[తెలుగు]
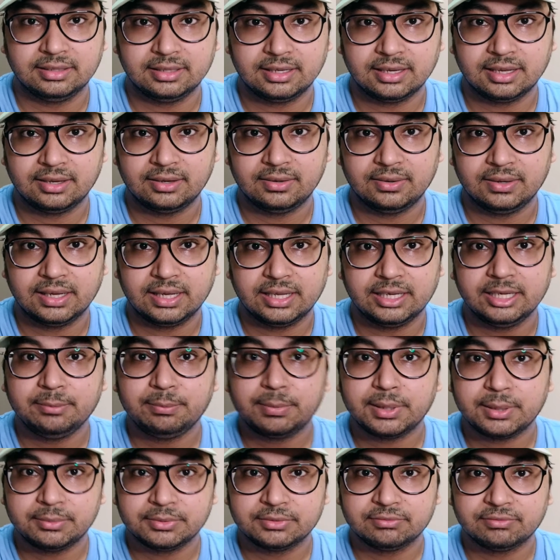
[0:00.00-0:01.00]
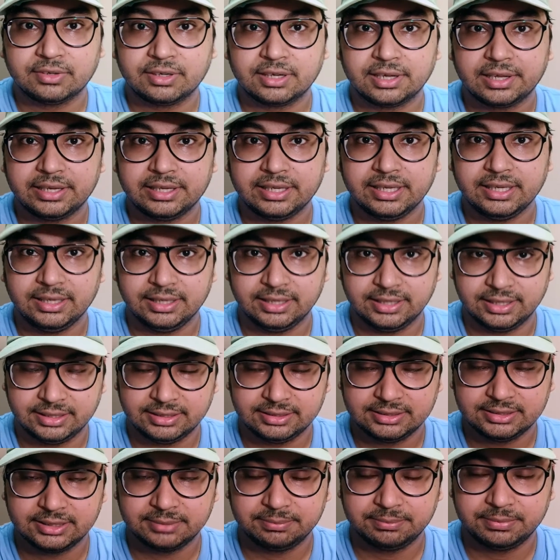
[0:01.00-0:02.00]
అధికారులు కానీ ప్రభుత్వం కానీ
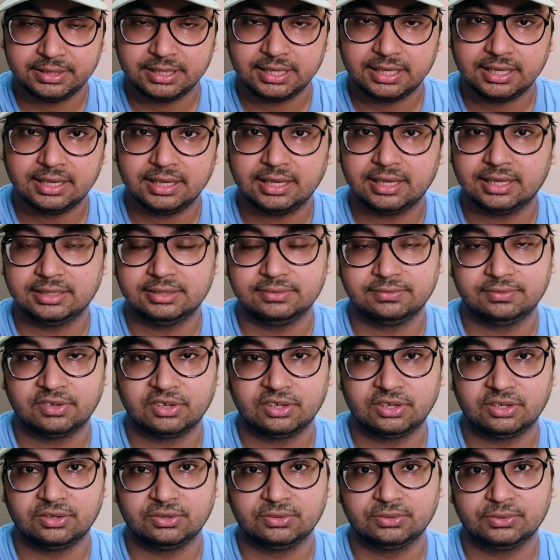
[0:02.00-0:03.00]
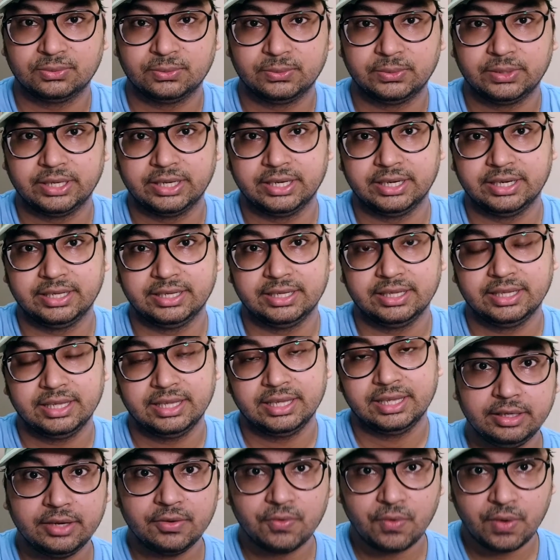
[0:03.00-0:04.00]
ఏం చెప్పినా అది ఫాలో అవుతూ ఉండండి
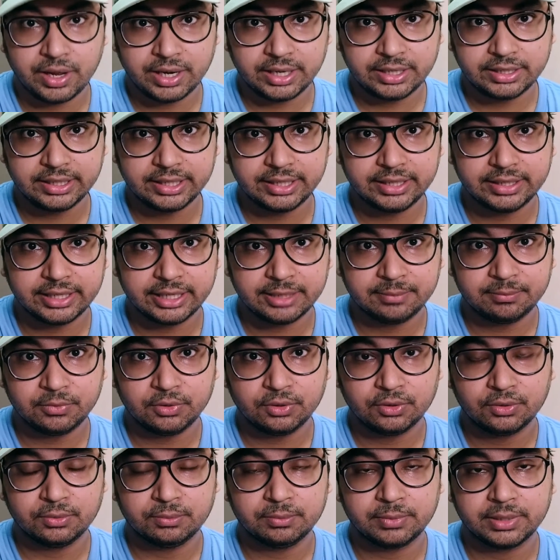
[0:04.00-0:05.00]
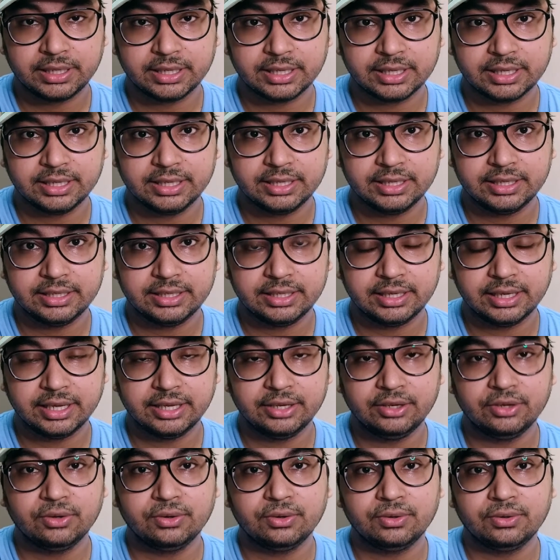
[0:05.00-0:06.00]
ఈ క్వారంటైన్ టైంలో మనకి
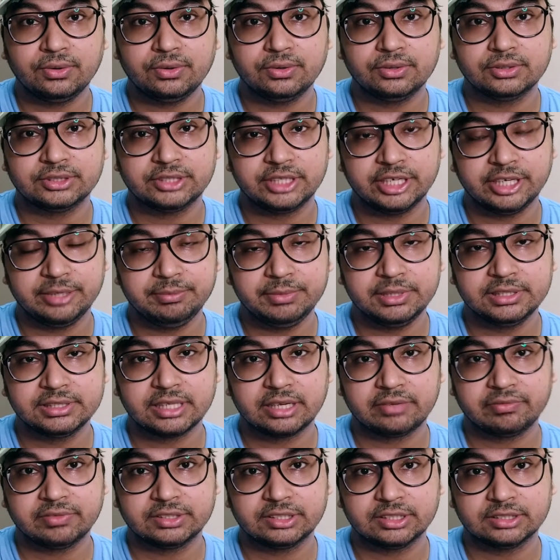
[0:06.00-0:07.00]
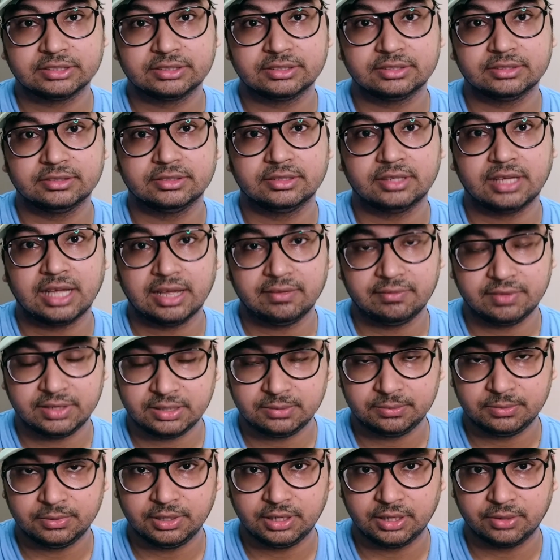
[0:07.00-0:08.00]
ఎన్నో స్ట్రీమింగ్ సర్వీసెస్
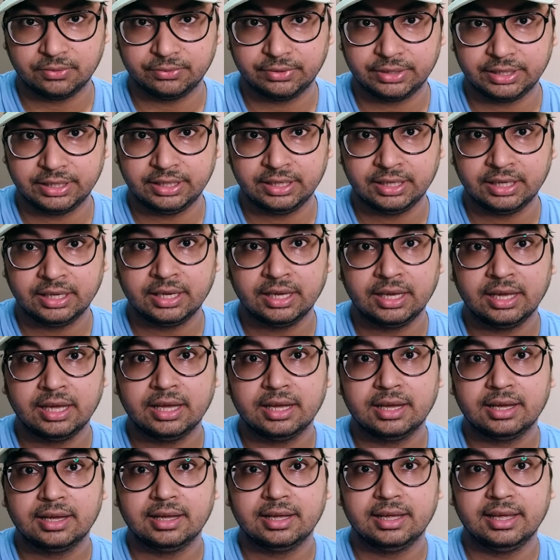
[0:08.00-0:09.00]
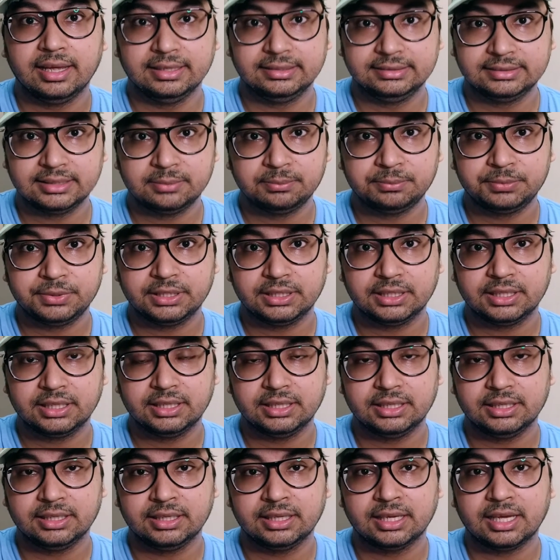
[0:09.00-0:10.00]
అవైలబుల్గా ఉన్నాయి
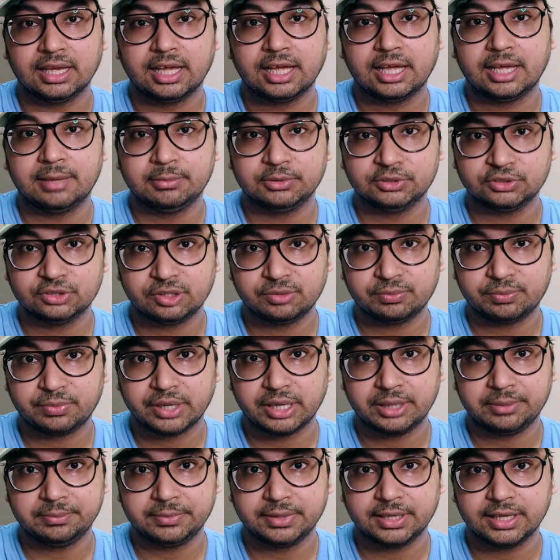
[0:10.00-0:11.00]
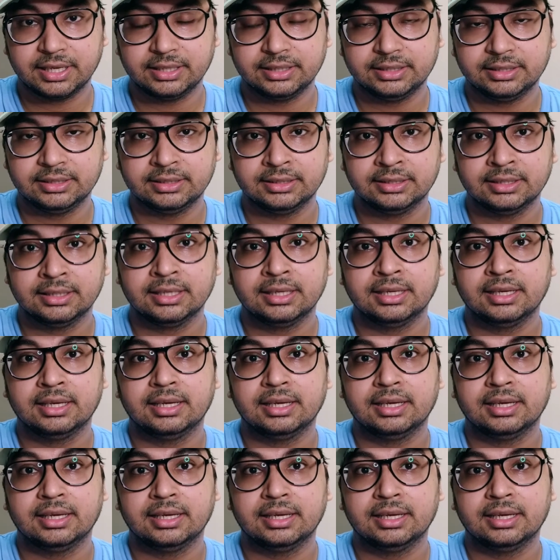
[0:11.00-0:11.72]
ఎగ్జాంపుల్కి అమెజాన్ ప్రైమ్ కానీ